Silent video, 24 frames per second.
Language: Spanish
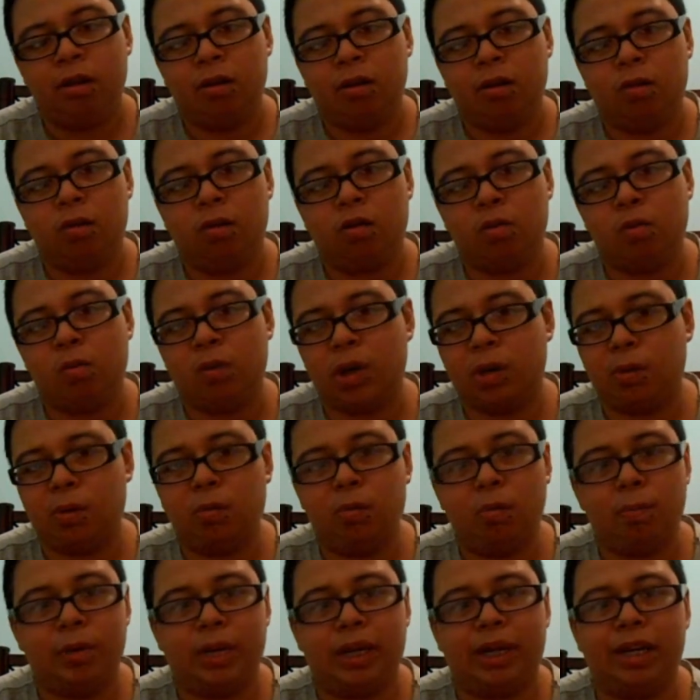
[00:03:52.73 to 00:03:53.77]
o como
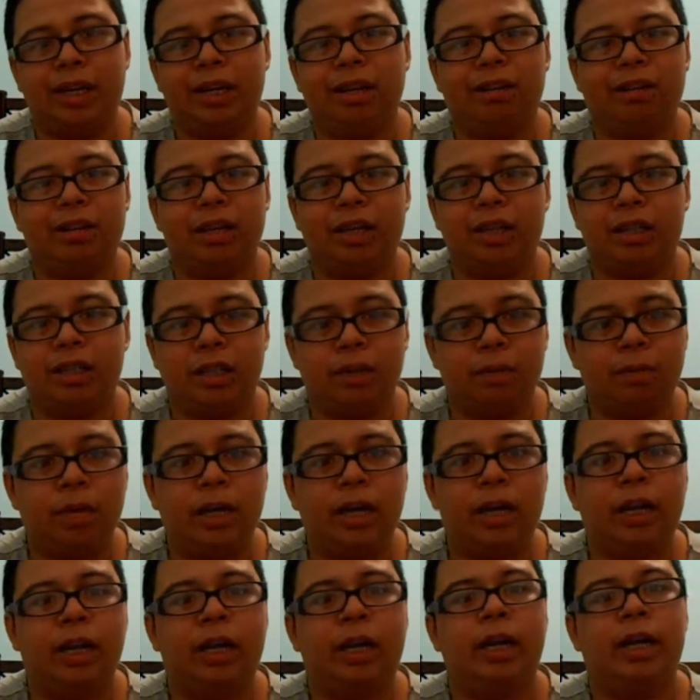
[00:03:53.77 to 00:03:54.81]
algún pequeño sketch que voy a
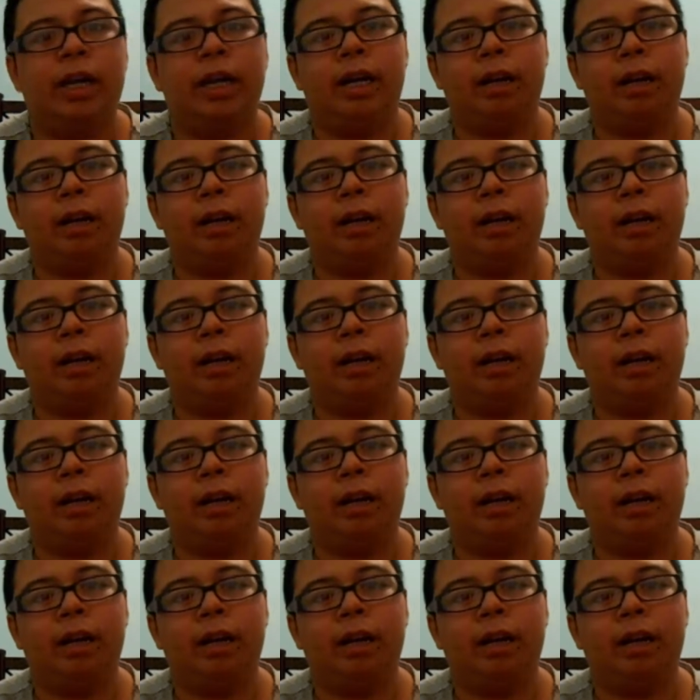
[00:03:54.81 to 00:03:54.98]
dejar.